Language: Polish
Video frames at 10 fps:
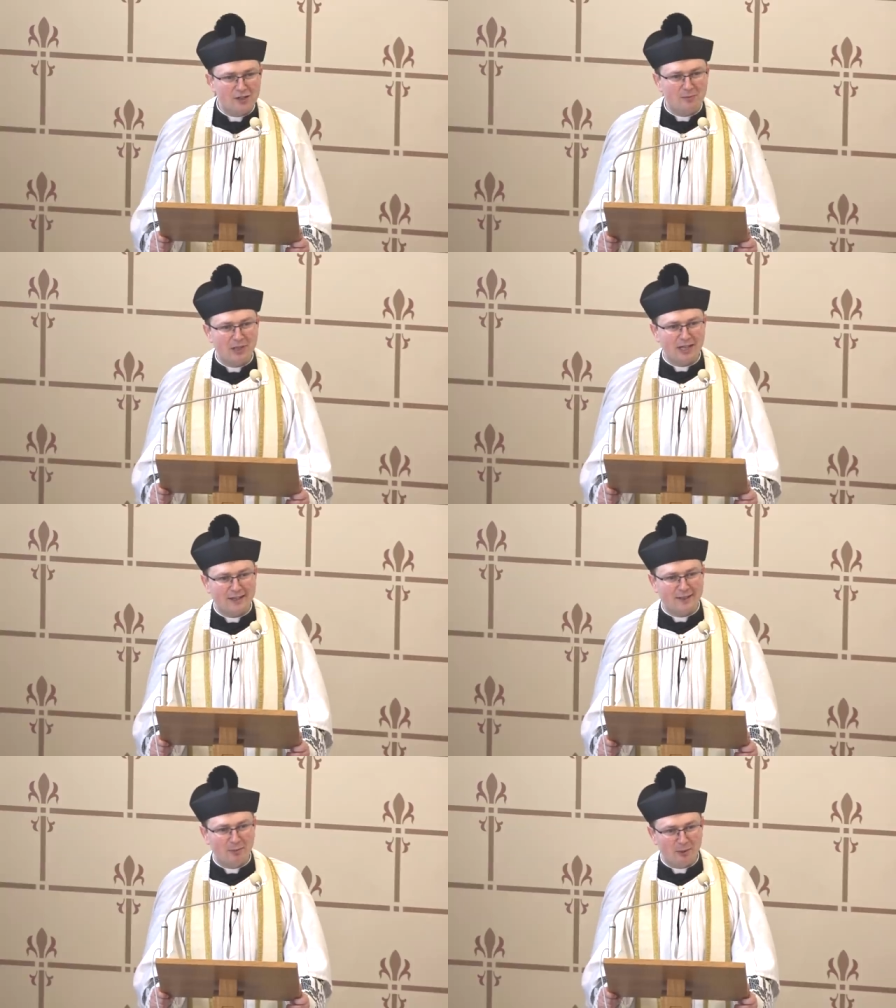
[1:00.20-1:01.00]
żeby
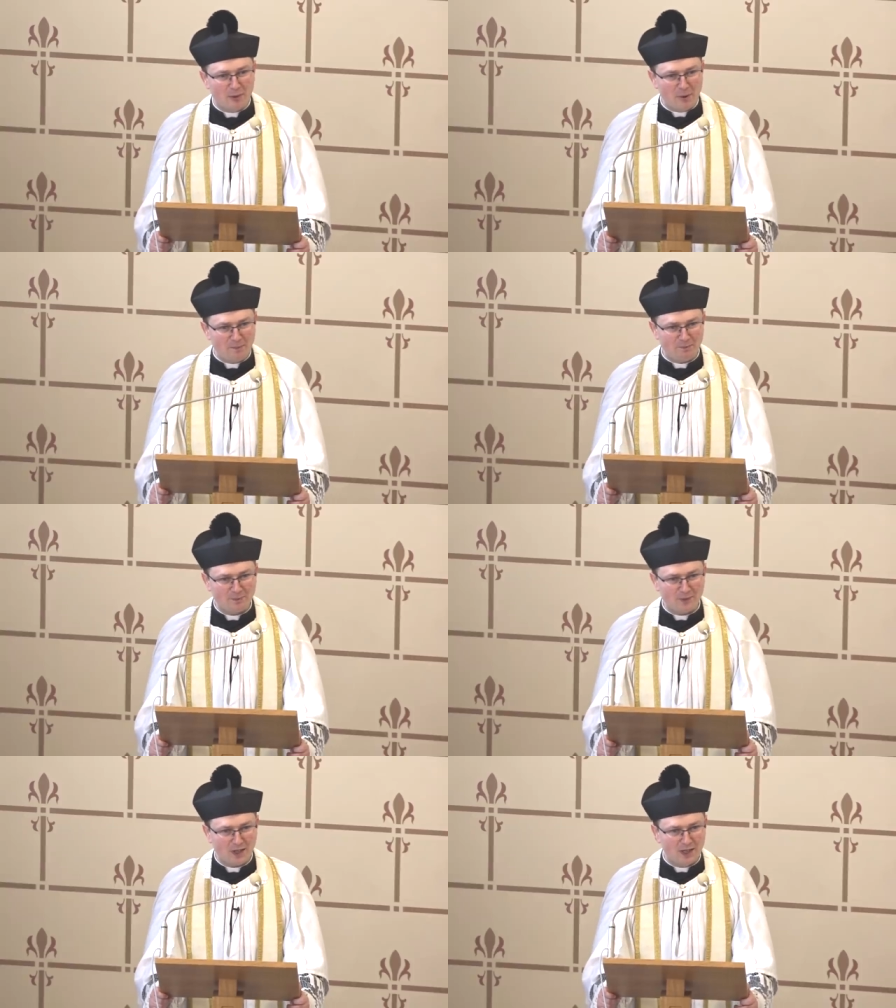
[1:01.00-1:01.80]
tak nie było.
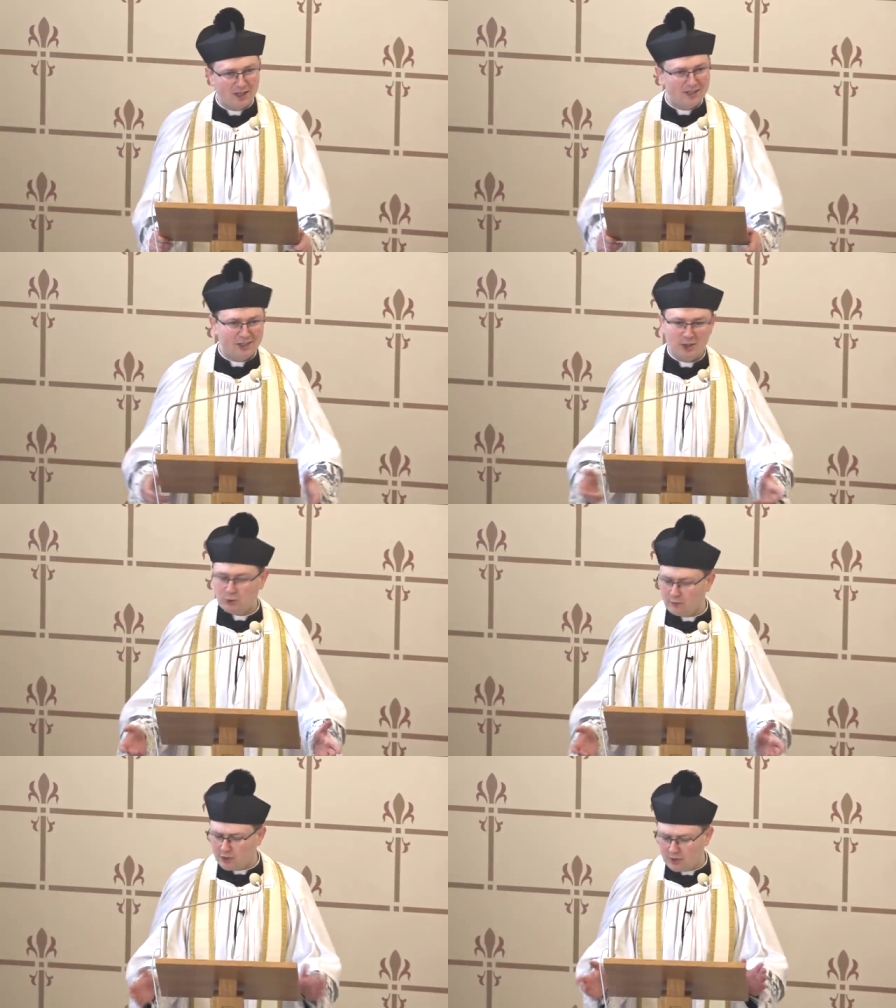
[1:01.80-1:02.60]
I
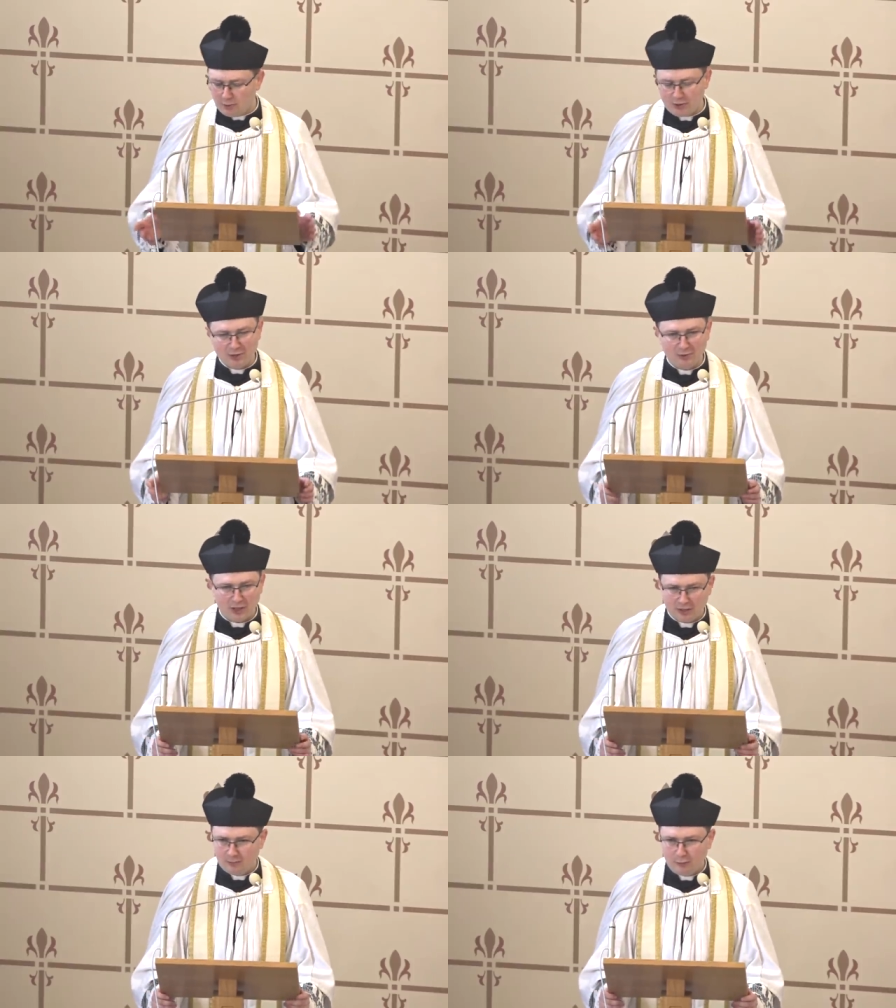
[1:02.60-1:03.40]
oczywiście można
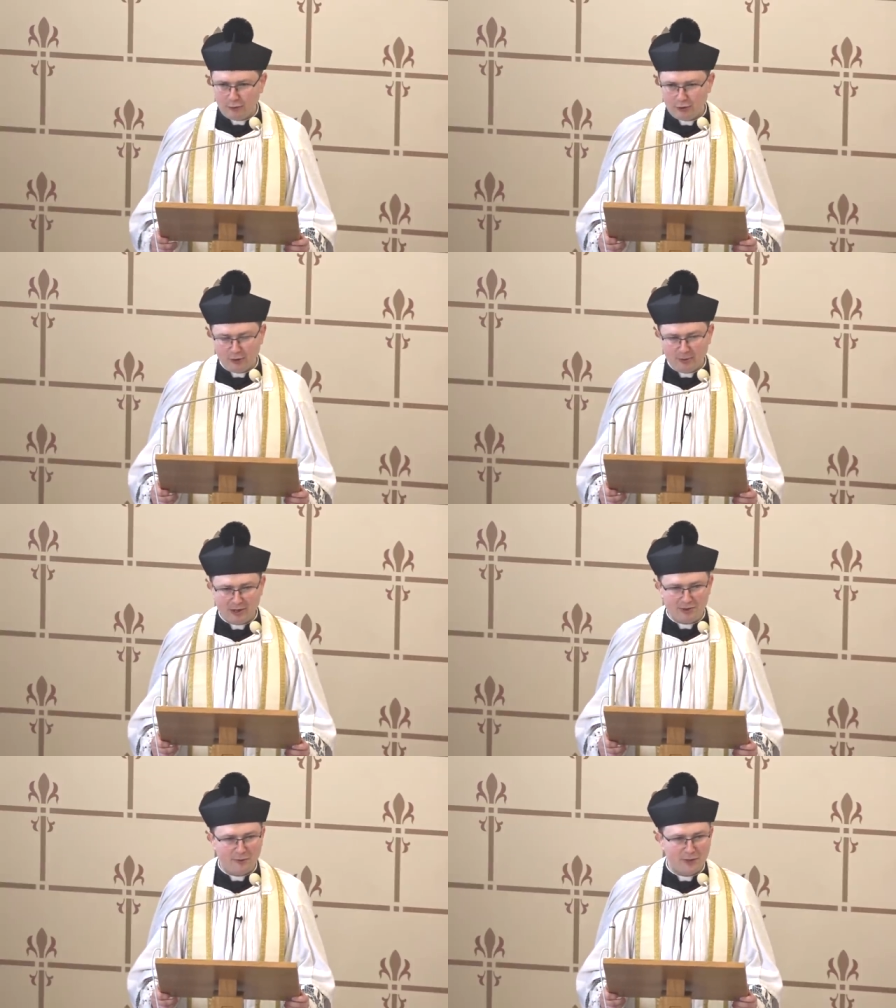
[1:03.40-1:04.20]
tutaj mówić o
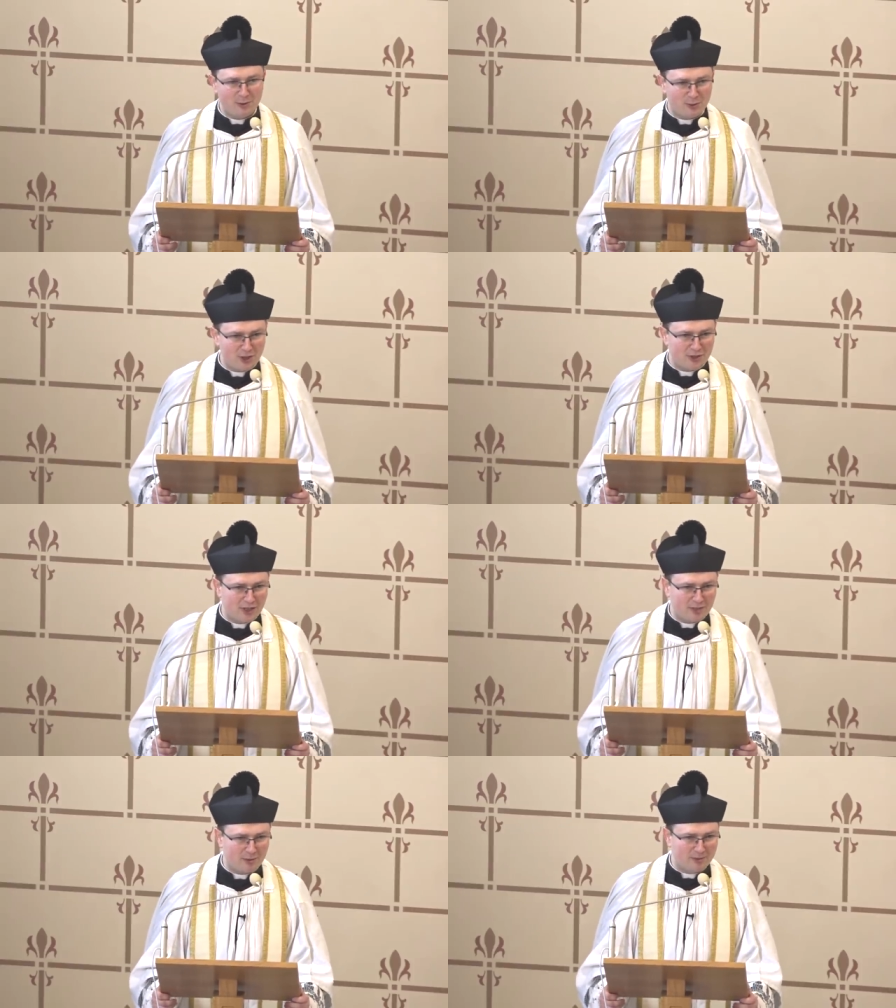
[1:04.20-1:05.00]
bardzo wielu
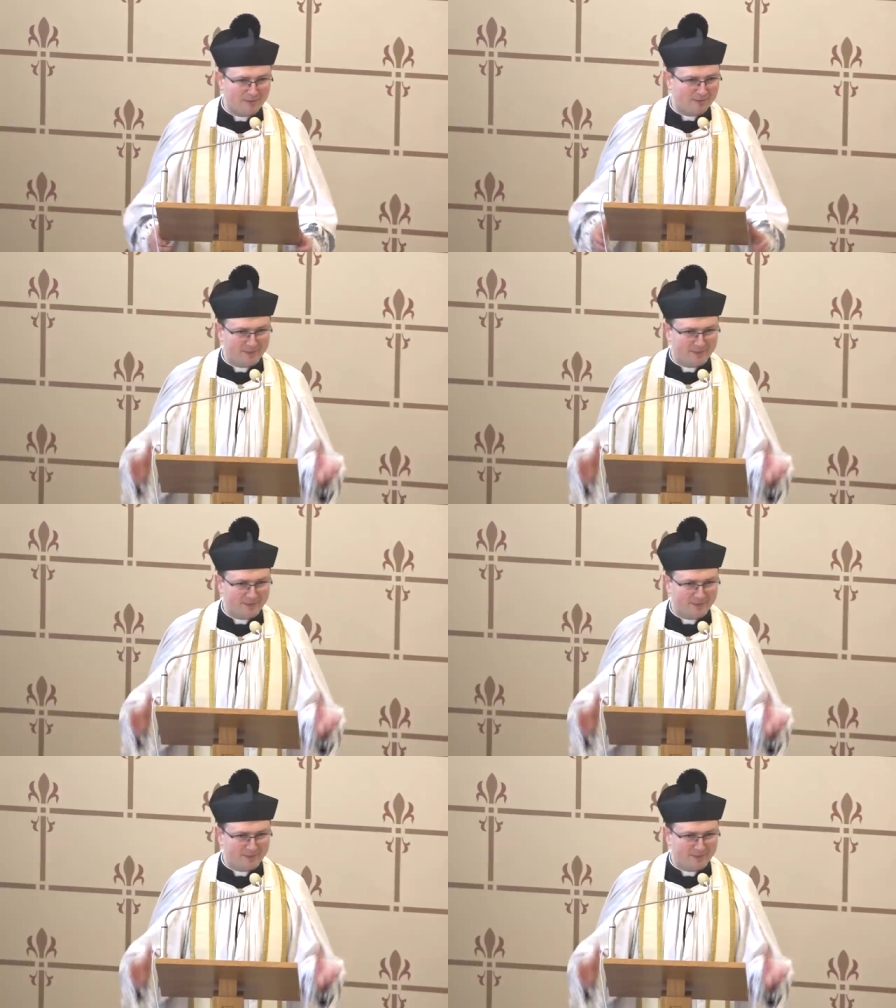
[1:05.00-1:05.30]
rzeczach, bo